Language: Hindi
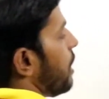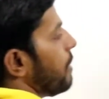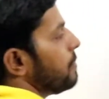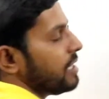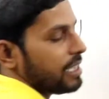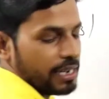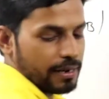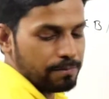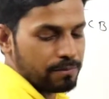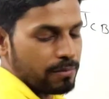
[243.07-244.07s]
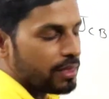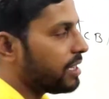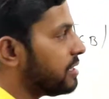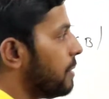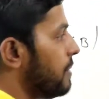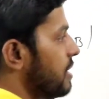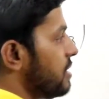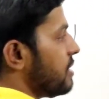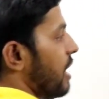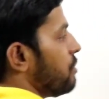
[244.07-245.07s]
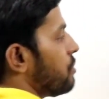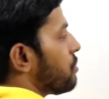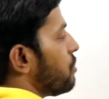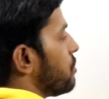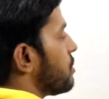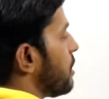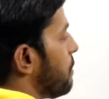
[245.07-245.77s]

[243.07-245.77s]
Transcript: अब आप देखिएगा जब इस डायोड को